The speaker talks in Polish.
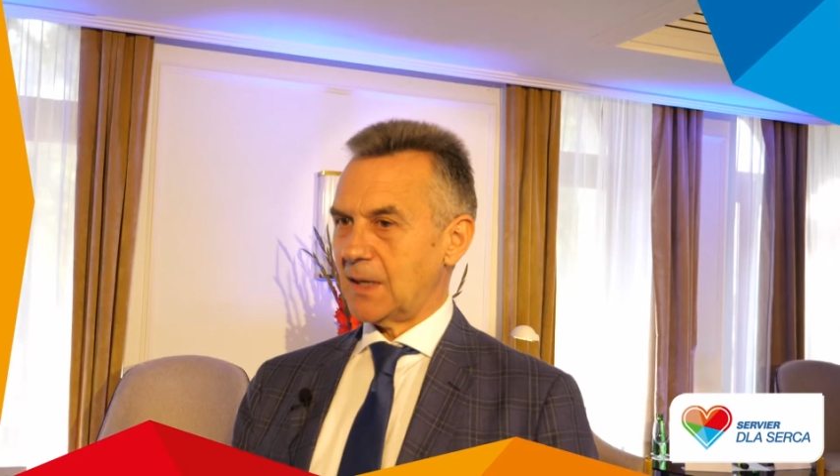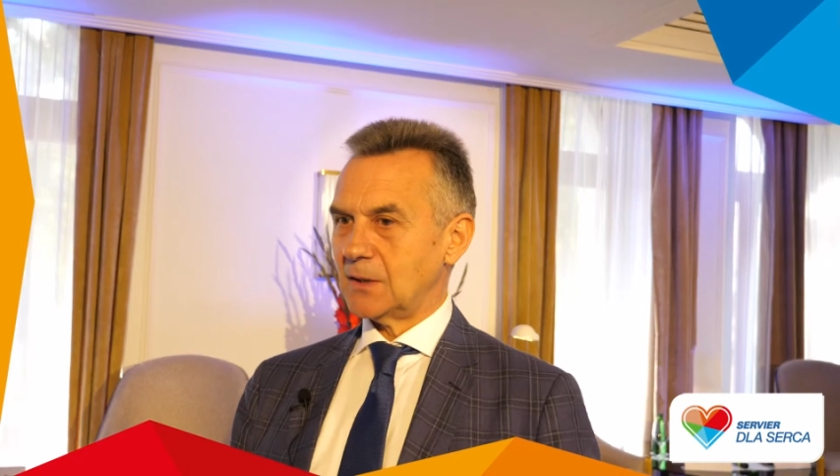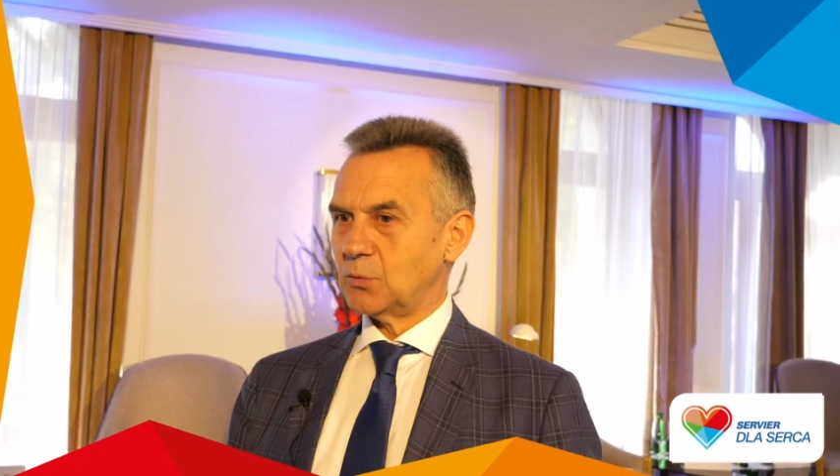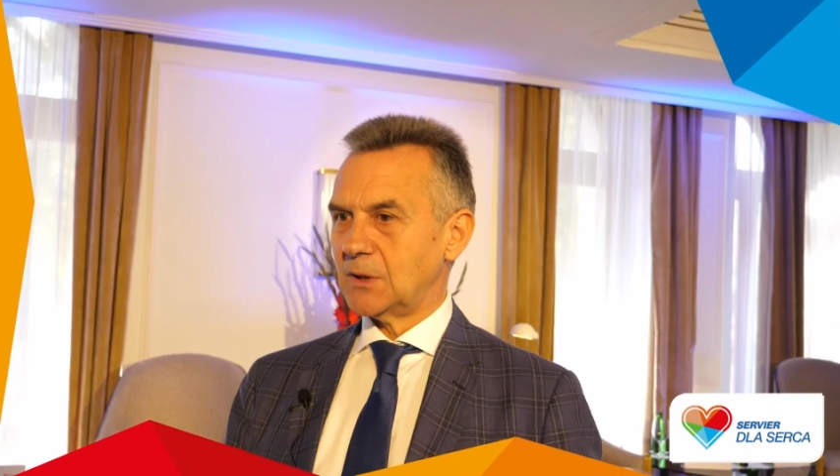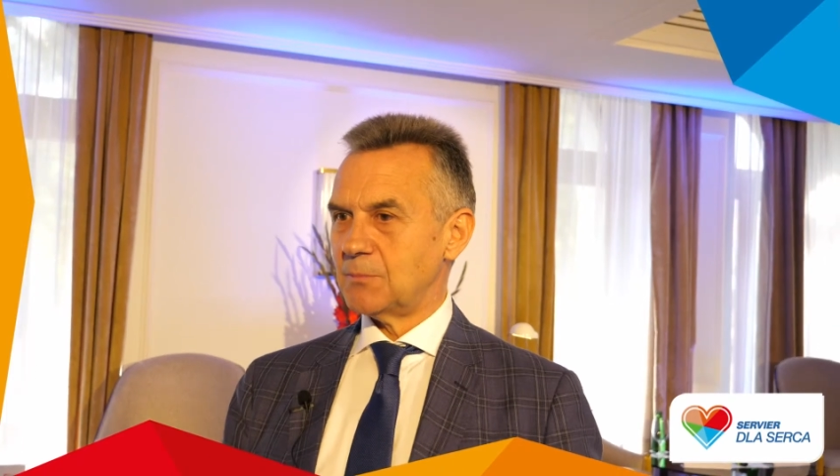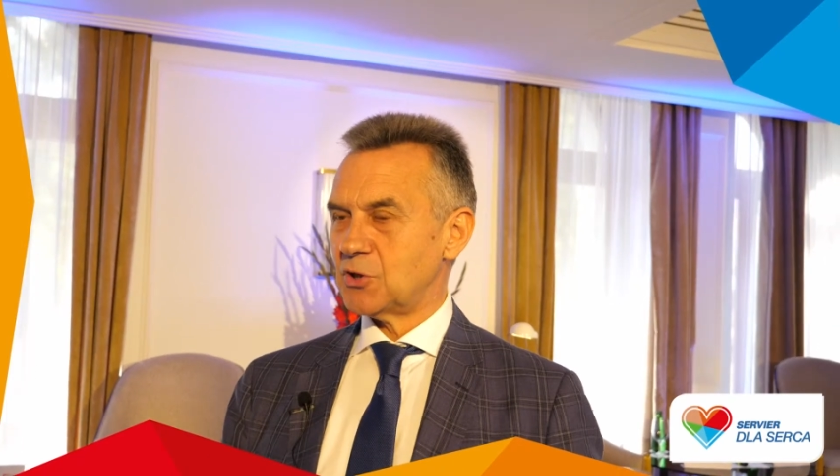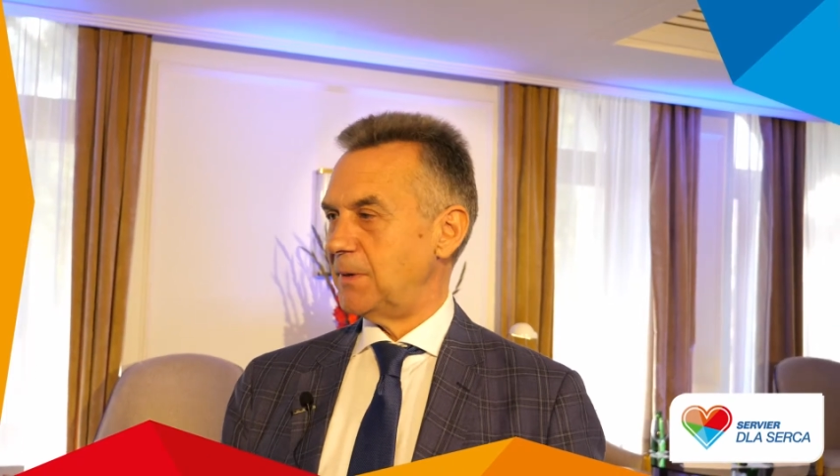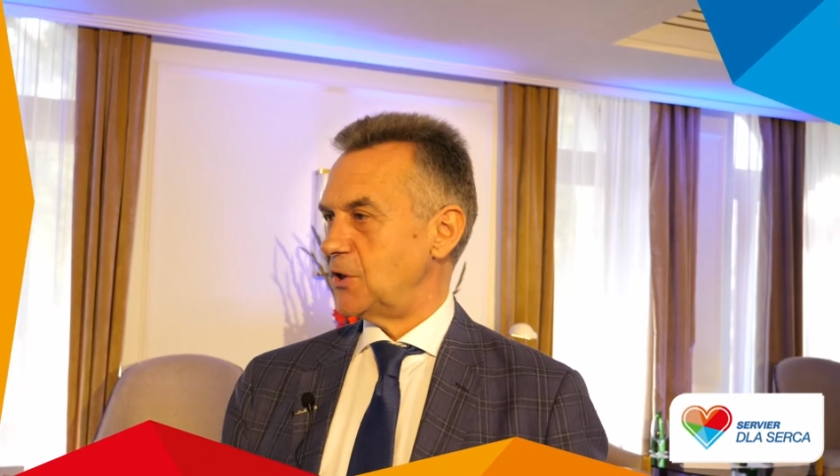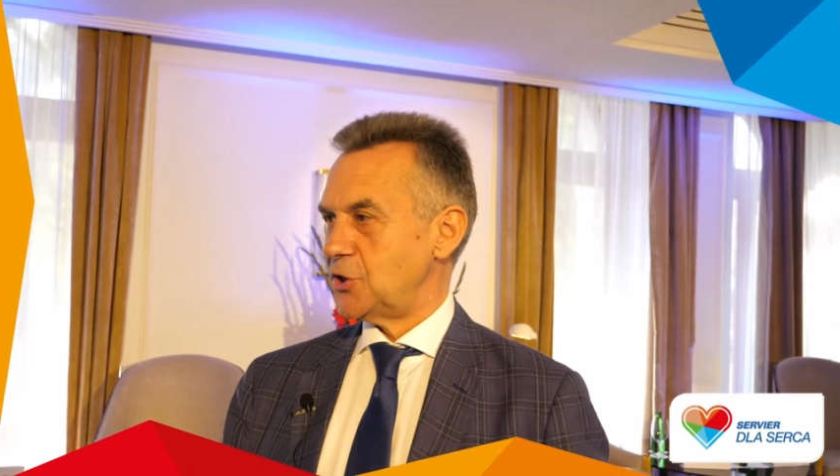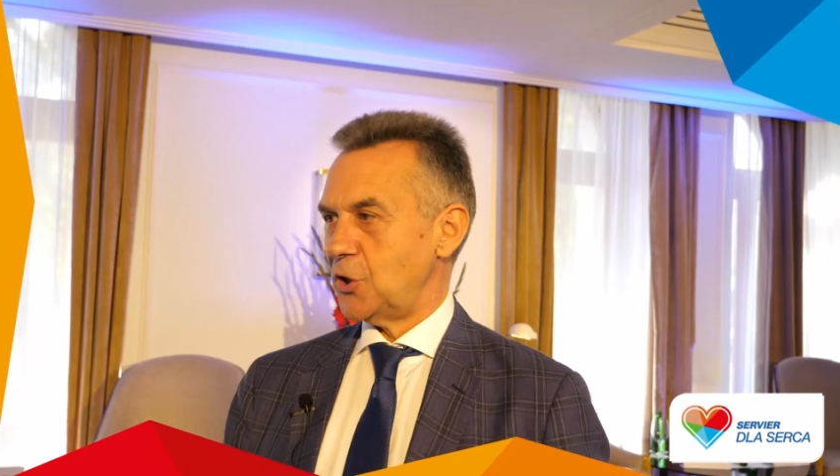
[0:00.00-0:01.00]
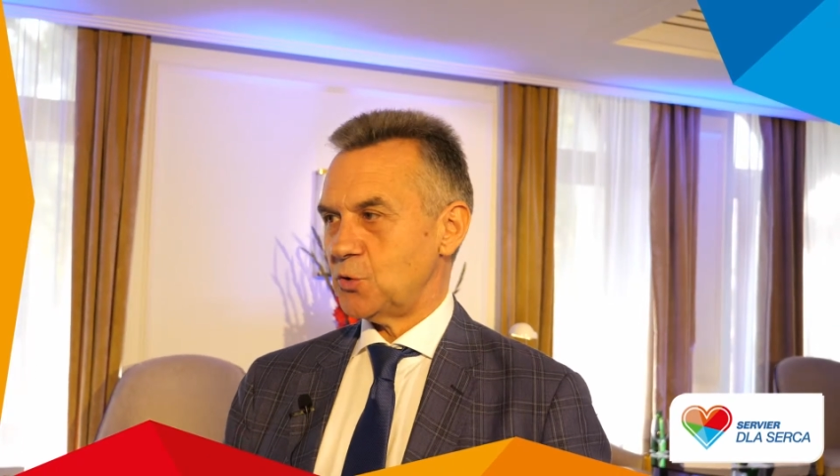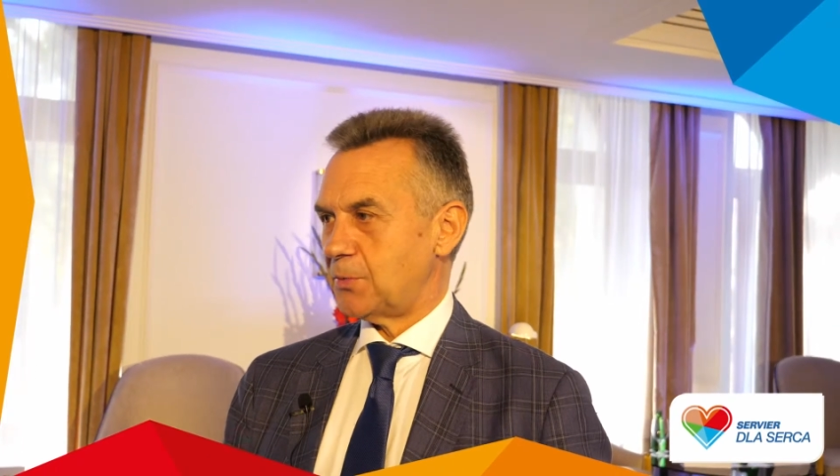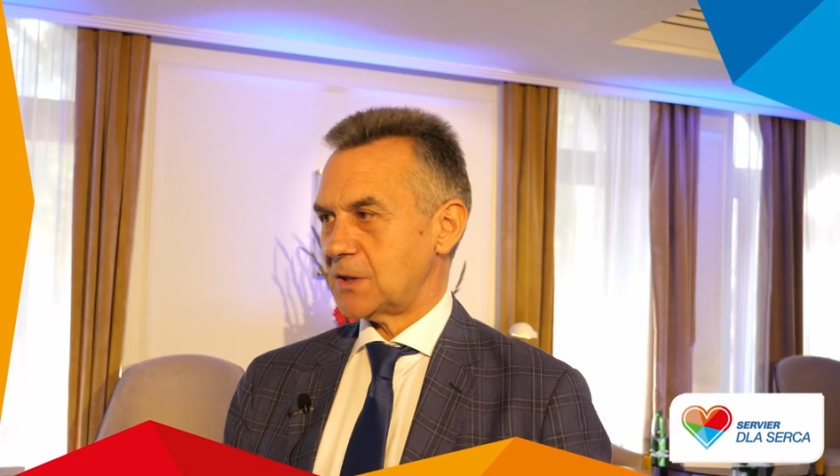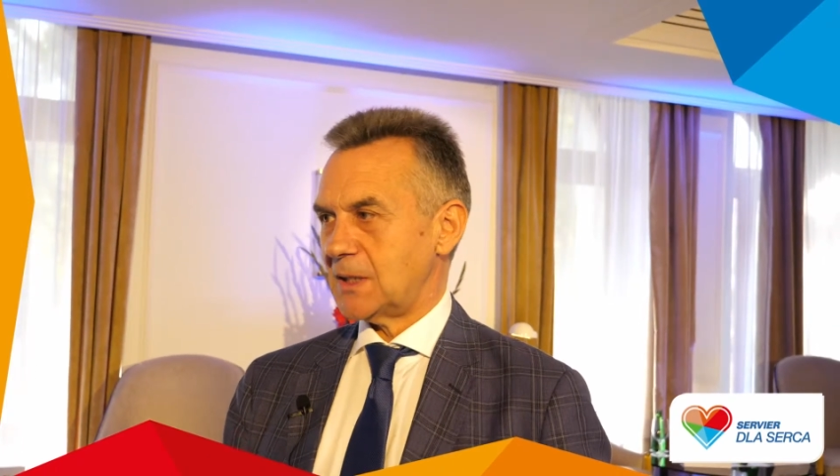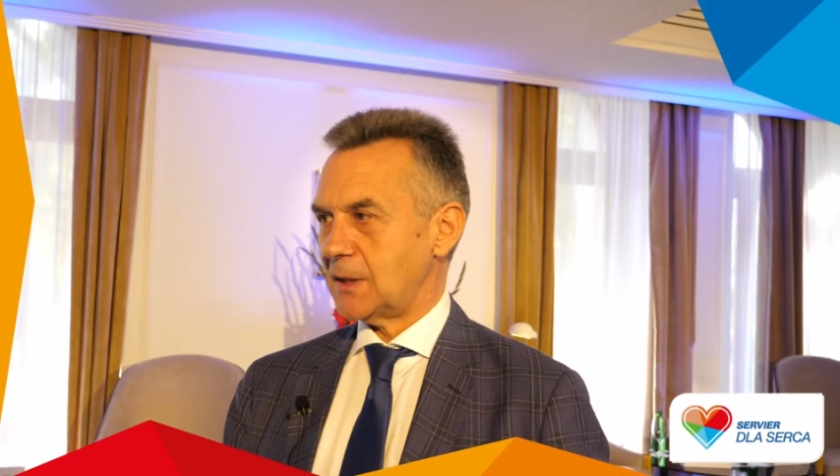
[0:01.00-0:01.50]
A tutaj przy
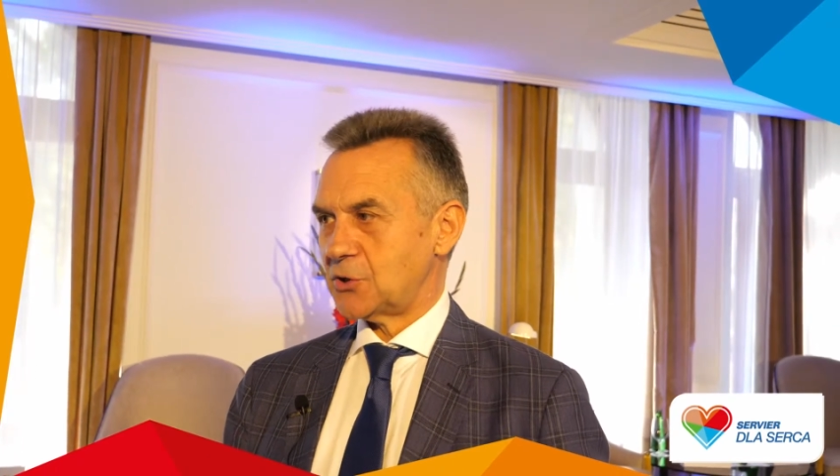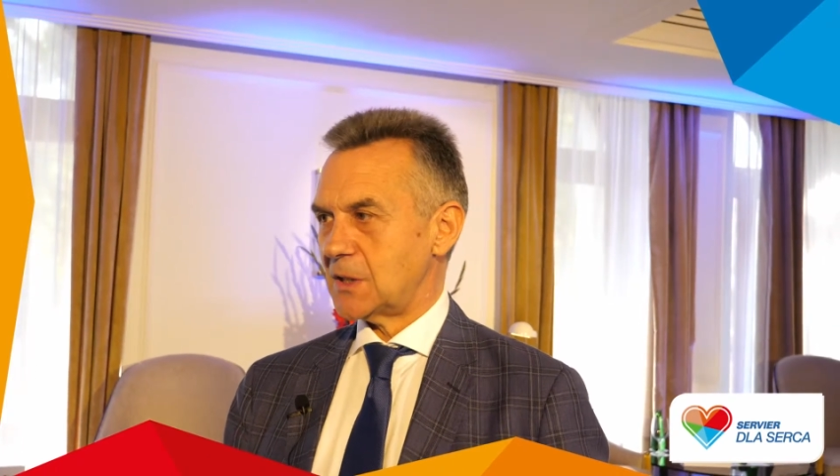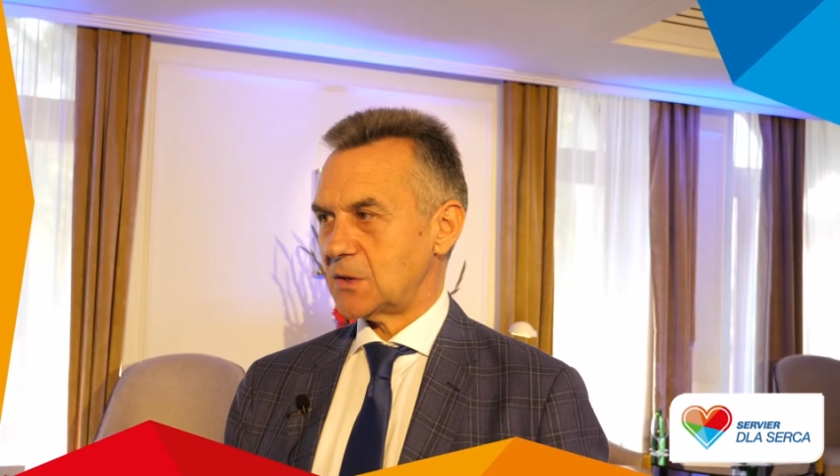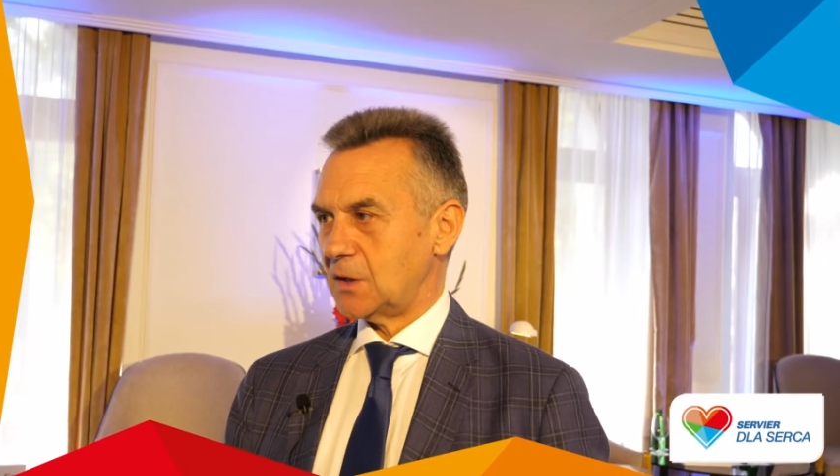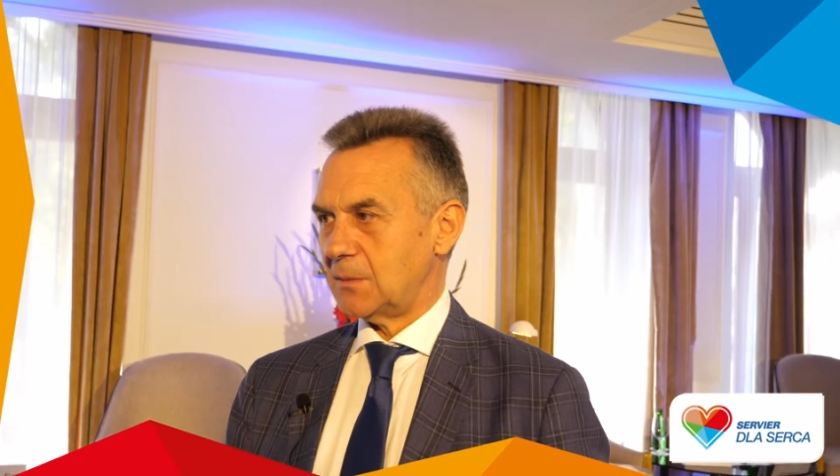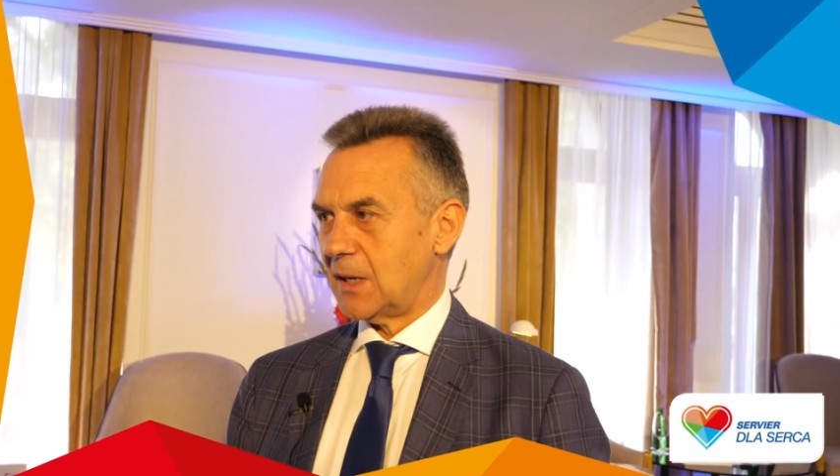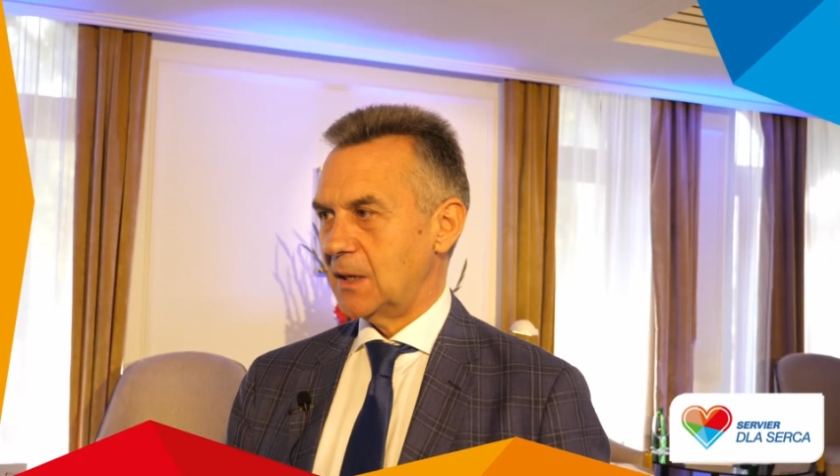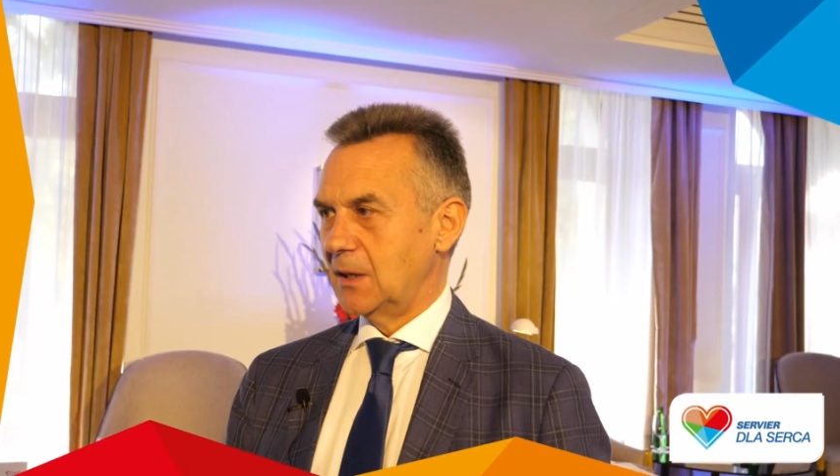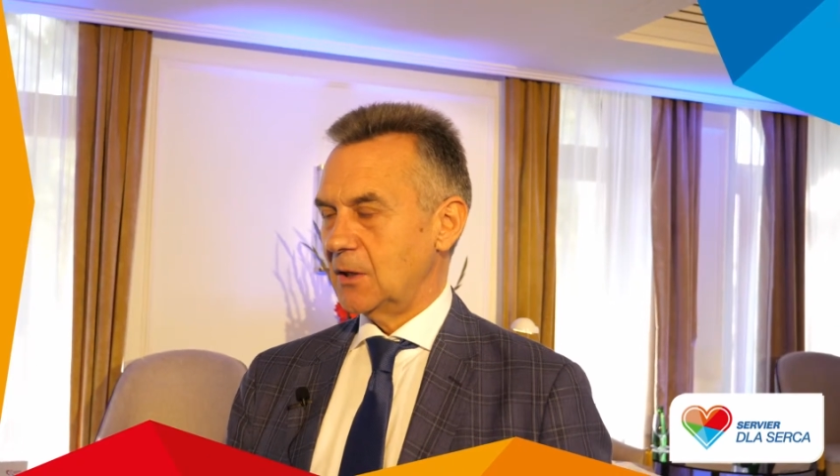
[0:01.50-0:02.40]
50% często nie ma